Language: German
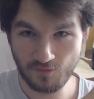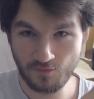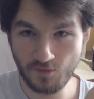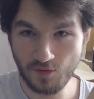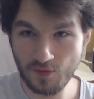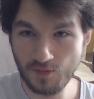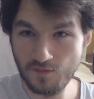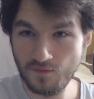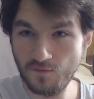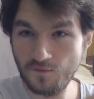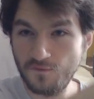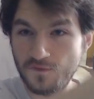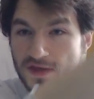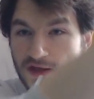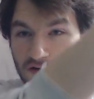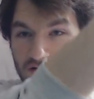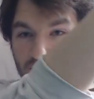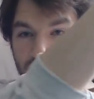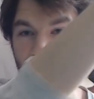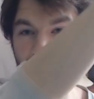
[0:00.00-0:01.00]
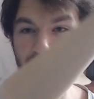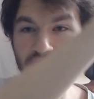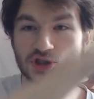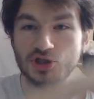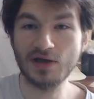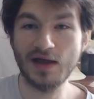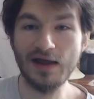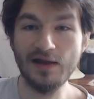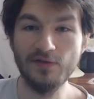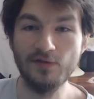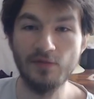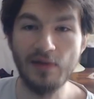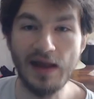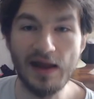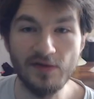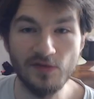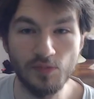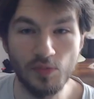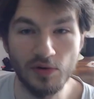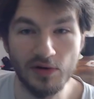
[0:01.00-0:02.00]
5, 4 und das steigt so
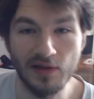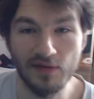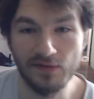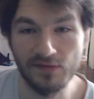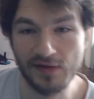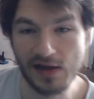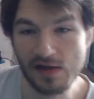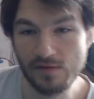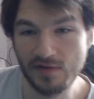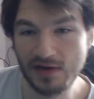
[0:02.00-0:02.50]
exponentiell